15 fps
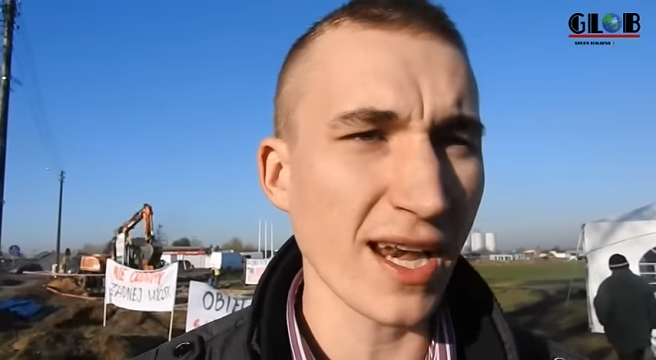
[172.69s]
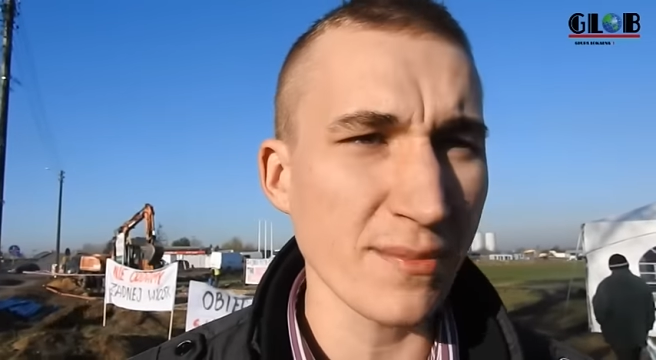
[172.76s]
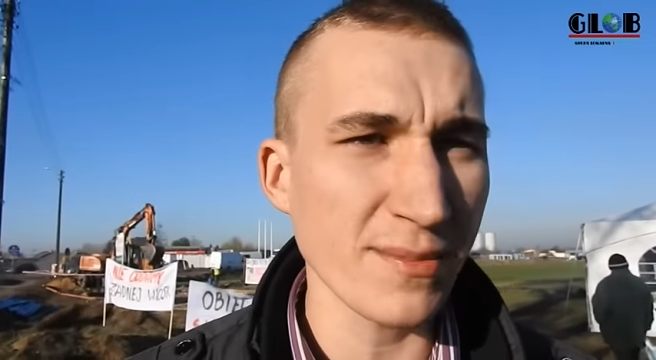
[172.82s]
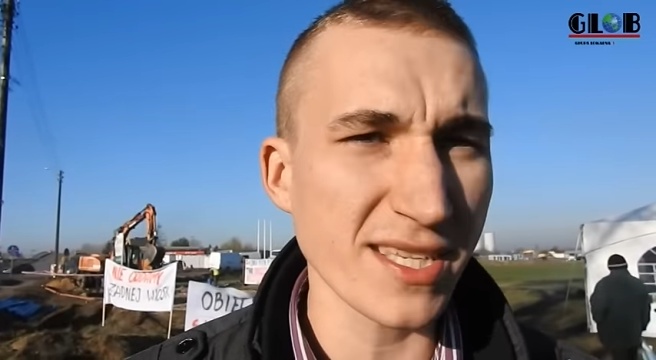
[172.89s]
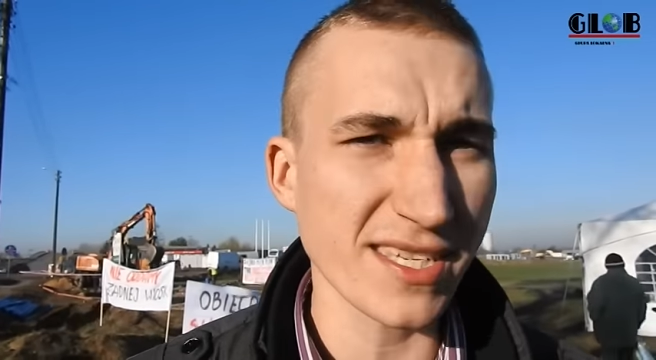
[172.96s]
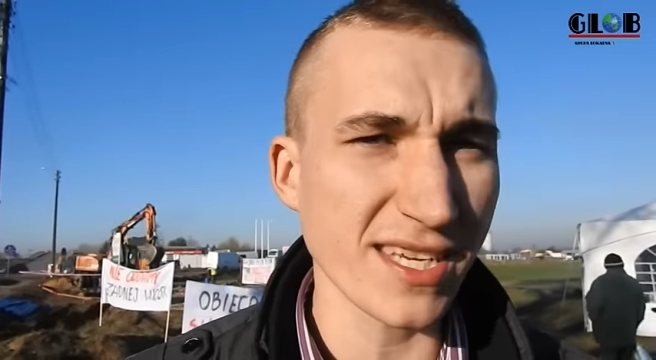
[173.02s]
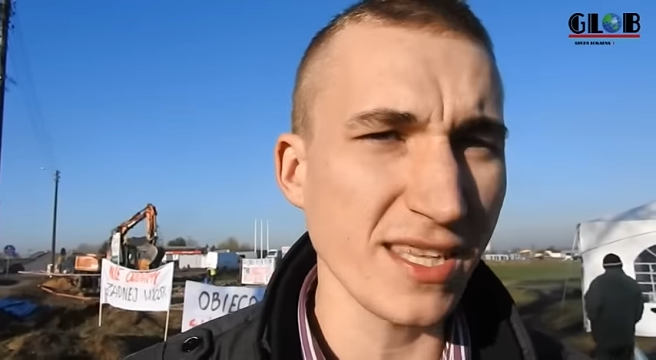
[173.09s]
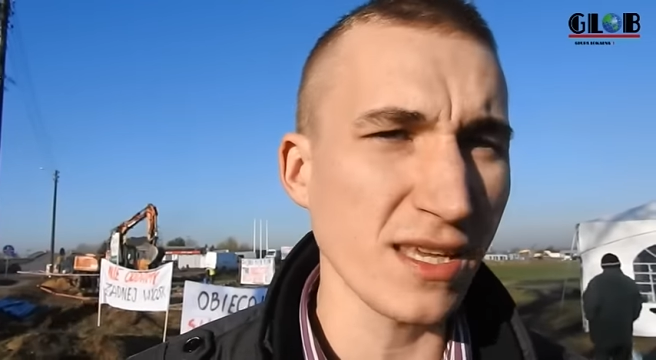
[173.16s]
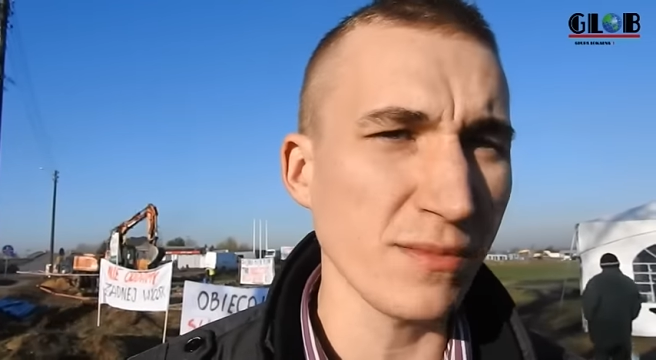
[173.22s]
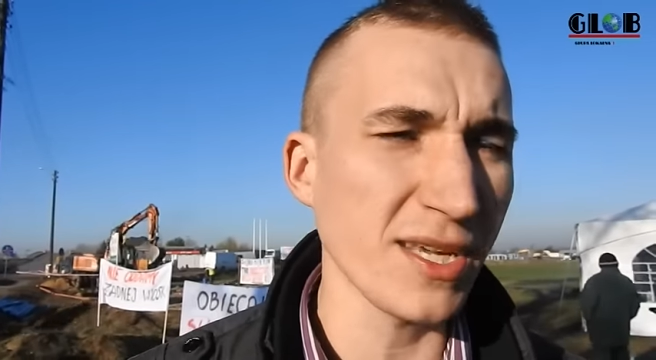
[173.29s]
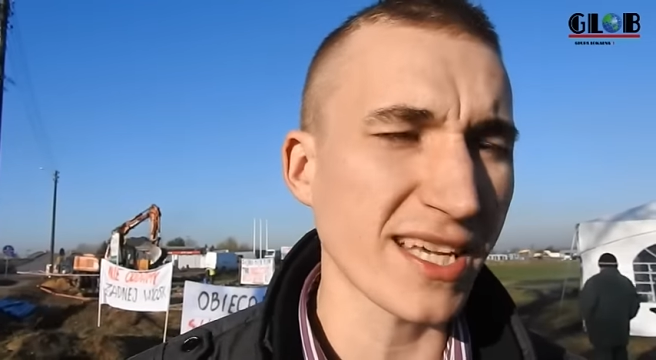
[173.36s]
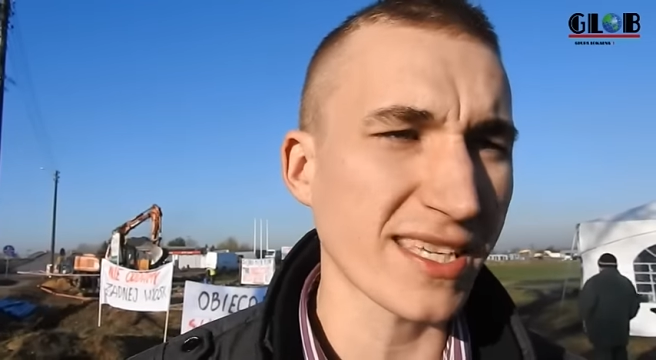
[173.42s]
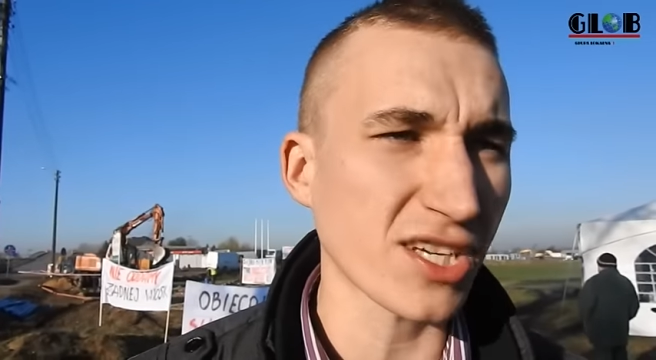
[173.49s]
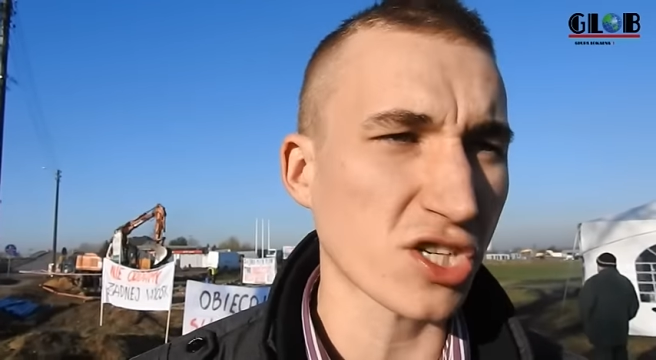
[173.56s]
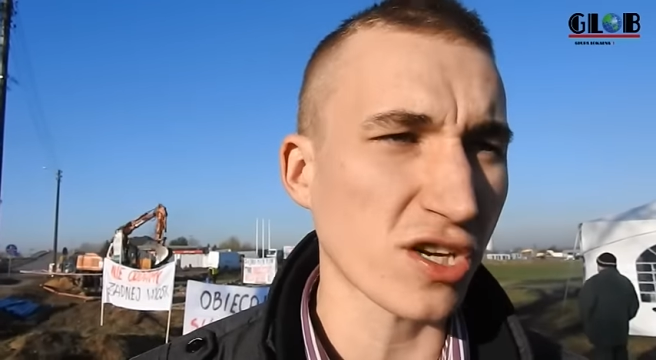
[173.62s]
ale między
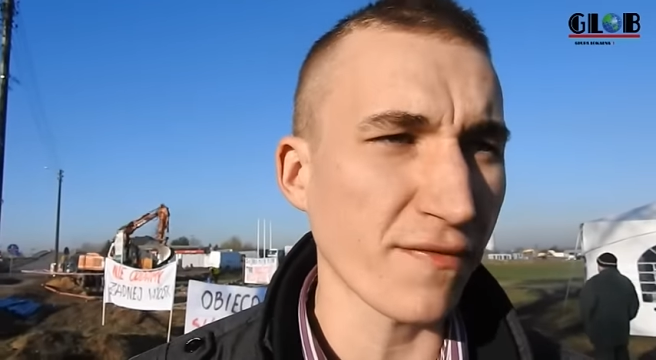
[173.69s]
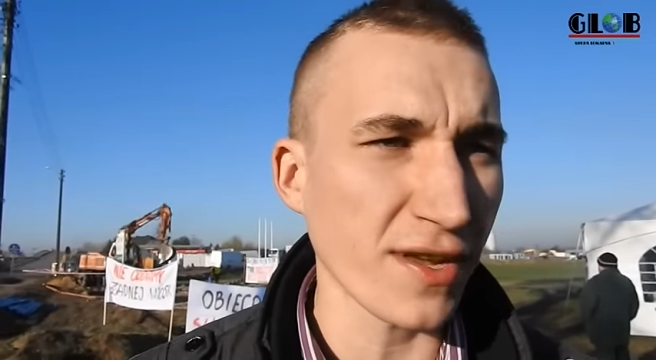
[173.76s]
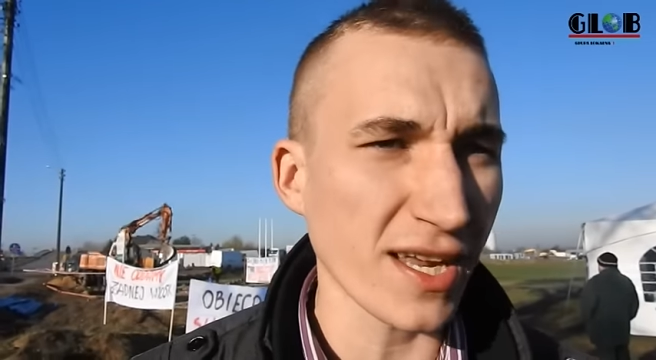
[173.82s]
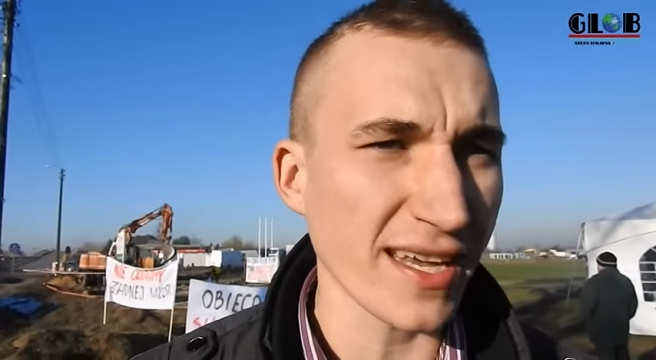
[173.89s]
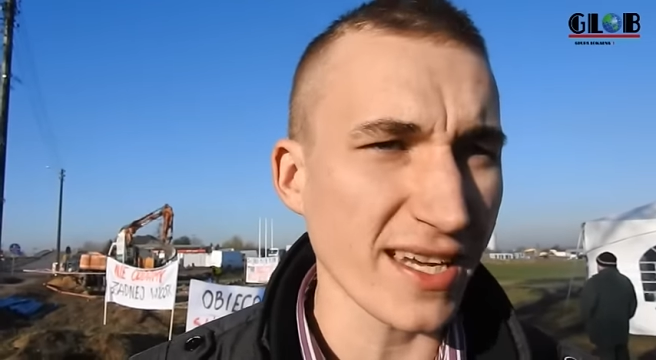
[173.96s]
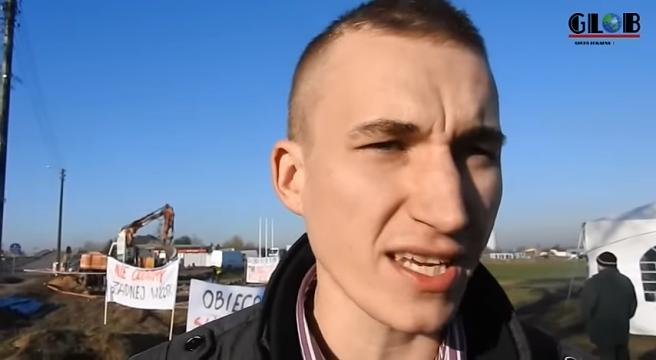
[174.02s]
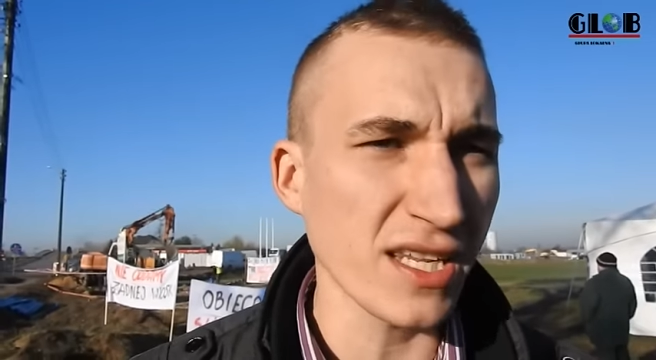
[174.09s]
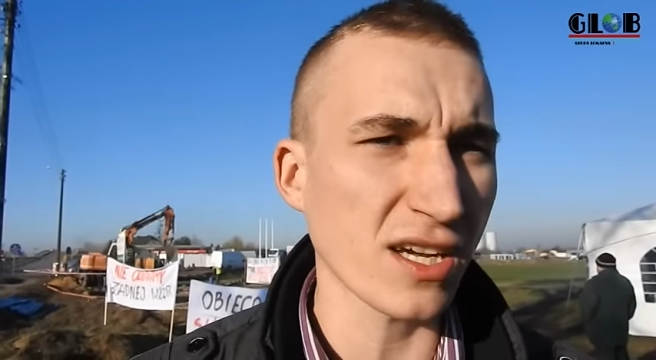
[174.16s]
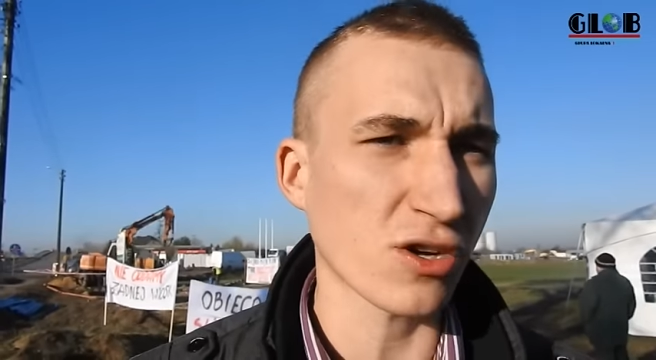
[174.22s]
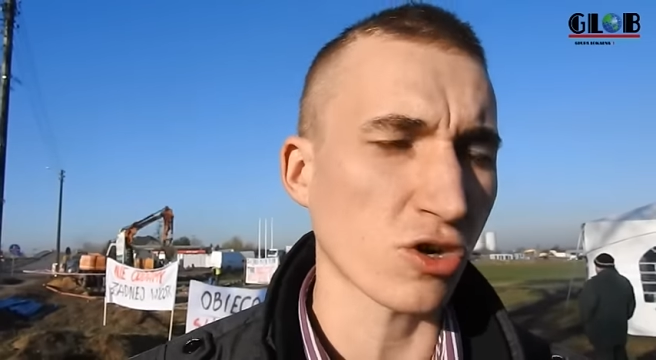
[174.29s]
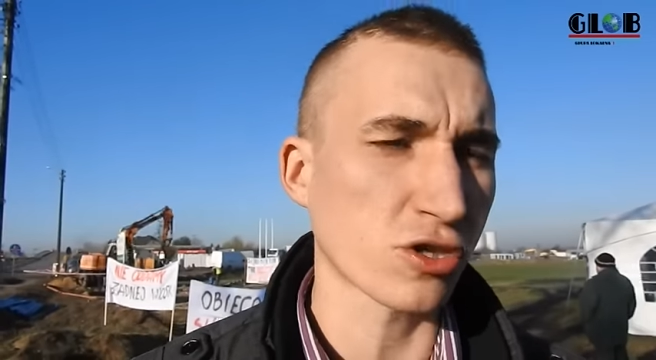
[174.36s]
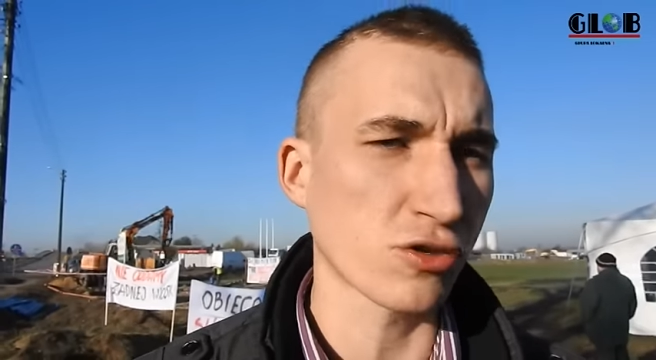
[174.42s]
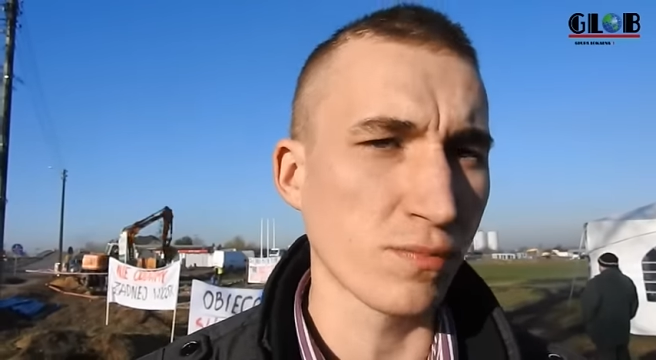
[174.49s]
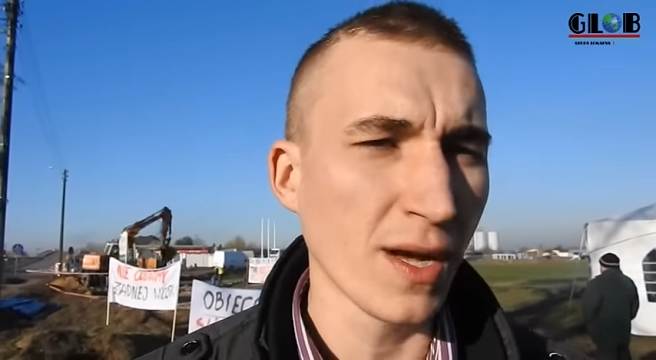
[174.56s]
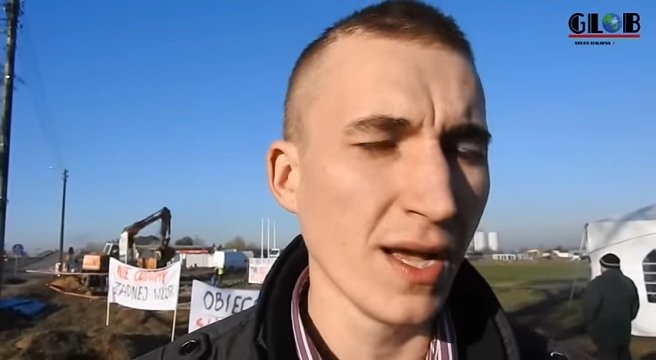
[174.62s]
innymi jest jeszcze wiele innych
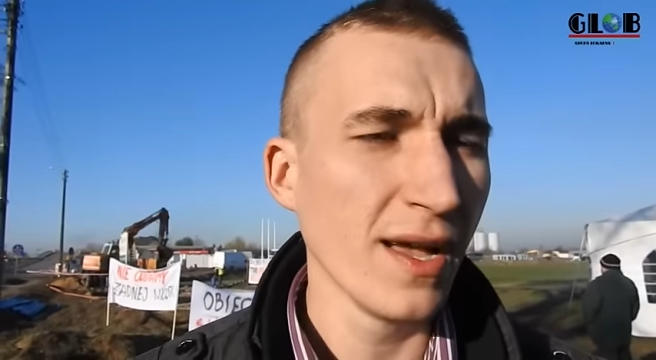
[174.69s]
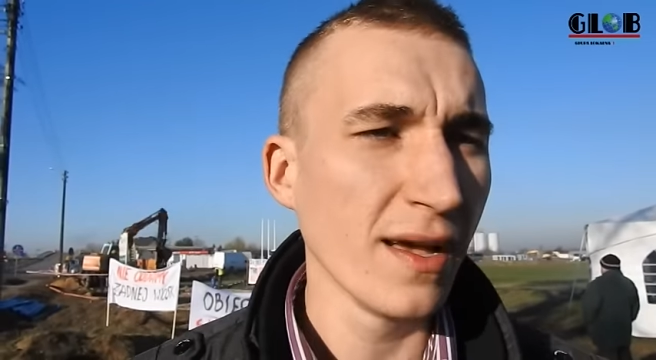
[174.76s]
osób,